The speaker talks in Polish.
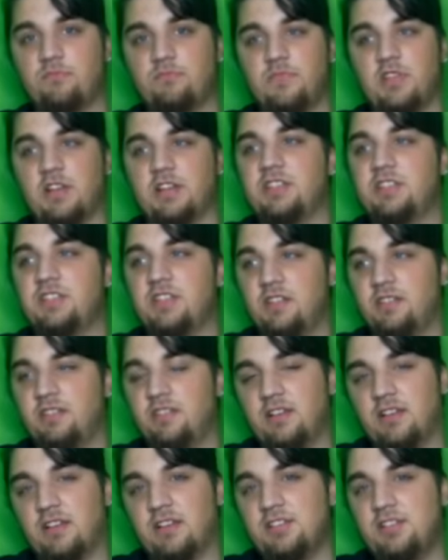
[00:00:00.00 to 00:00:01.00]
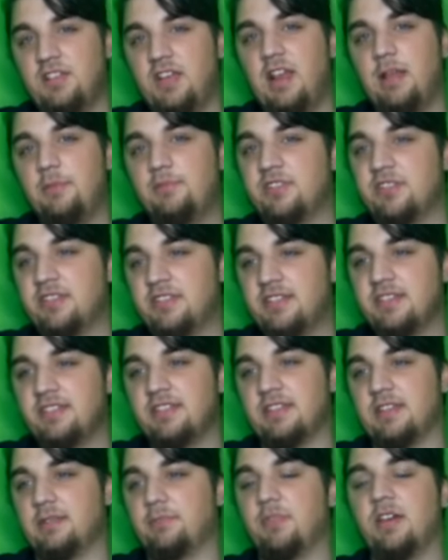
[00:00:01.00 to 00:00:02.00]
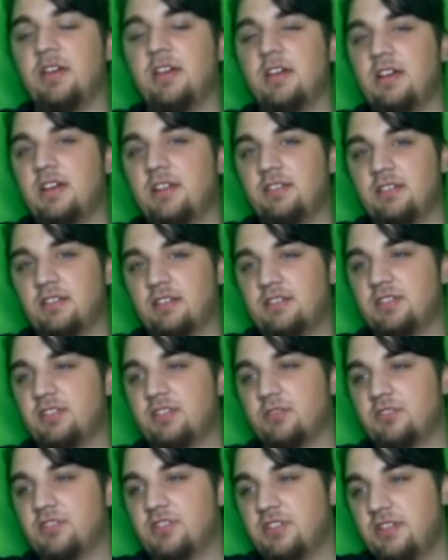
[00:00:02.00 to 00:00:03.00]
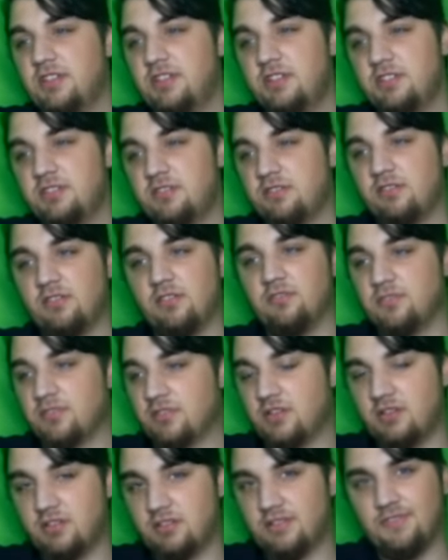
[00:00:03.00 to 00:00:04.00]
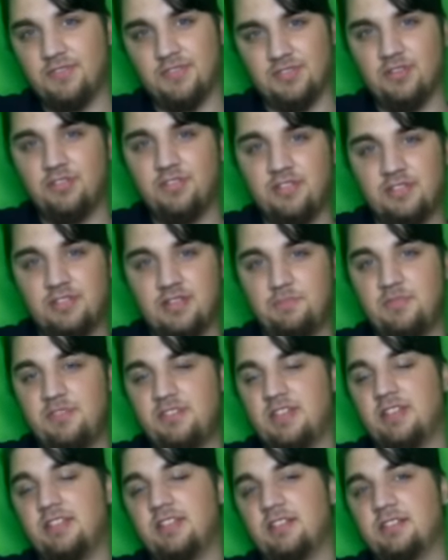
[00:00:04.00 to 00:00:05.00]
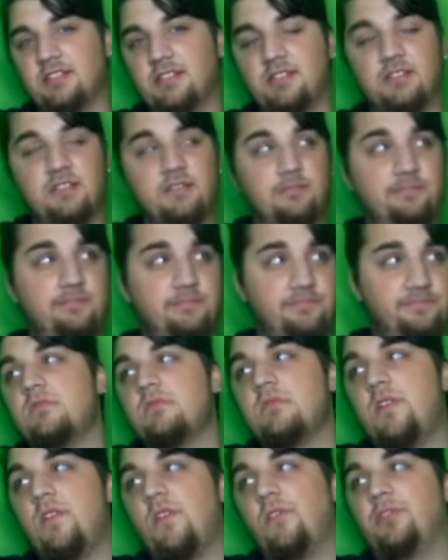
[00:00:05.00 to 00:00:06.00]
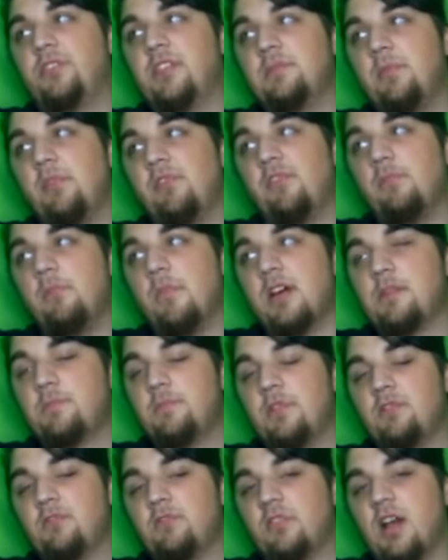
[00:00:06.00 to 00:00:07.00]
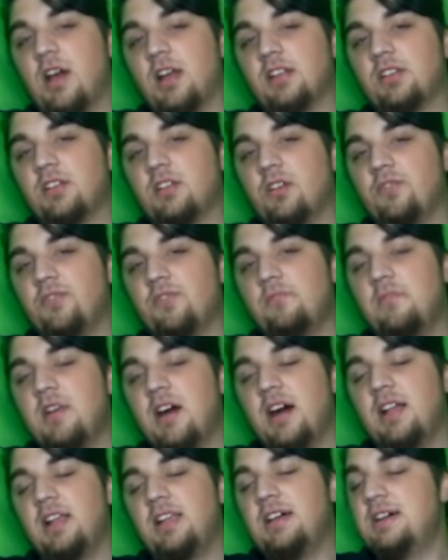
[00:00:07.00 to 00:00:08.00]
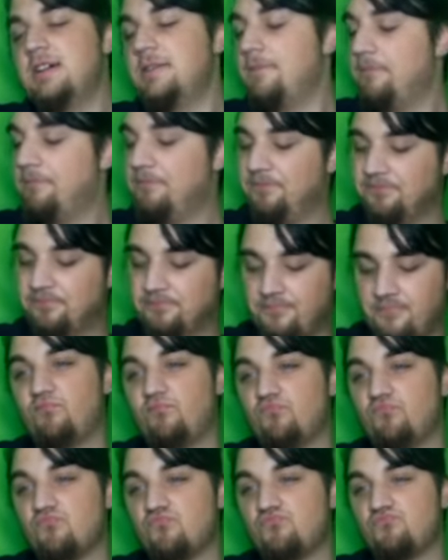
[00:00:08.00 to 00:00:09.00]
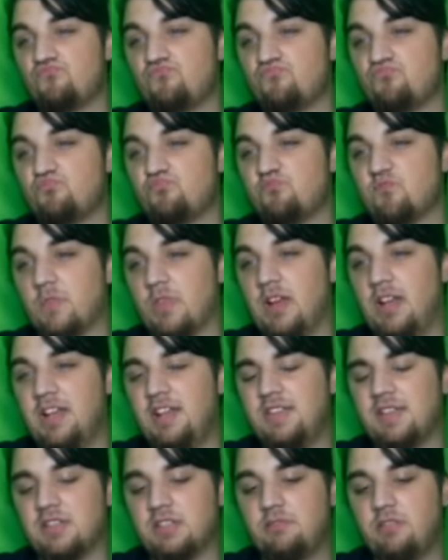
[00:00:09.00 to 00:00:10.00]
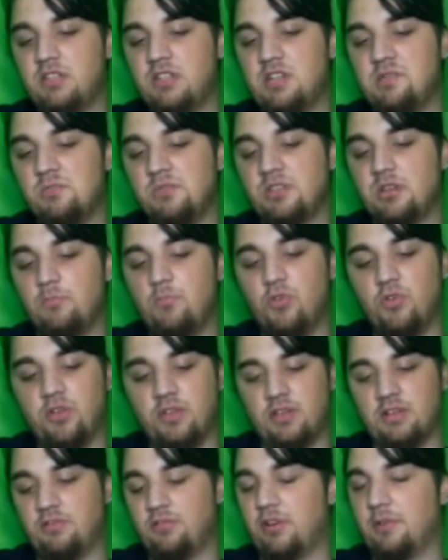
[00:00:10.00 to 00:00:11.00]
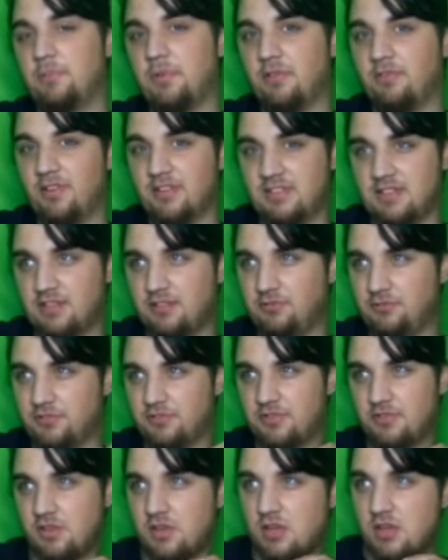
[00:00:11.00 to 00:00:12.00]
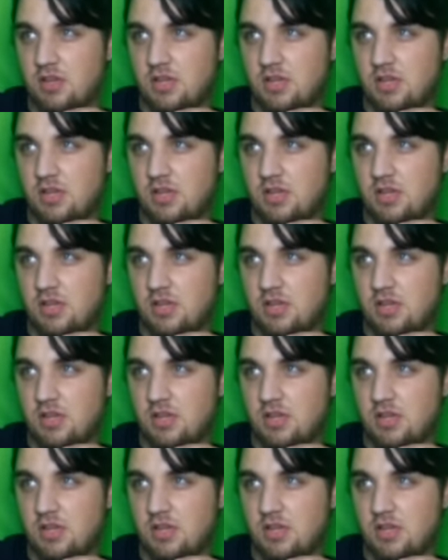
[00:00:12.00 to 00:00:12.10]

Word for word: Jakiś, jakiś najlepszy system. Czy, czy to czyjś, czy to już stworzony, zapisany gdzieś w typowym RPG kartkowym, ale... Ale jednak stwierdziłem, że mój, który prowadzę już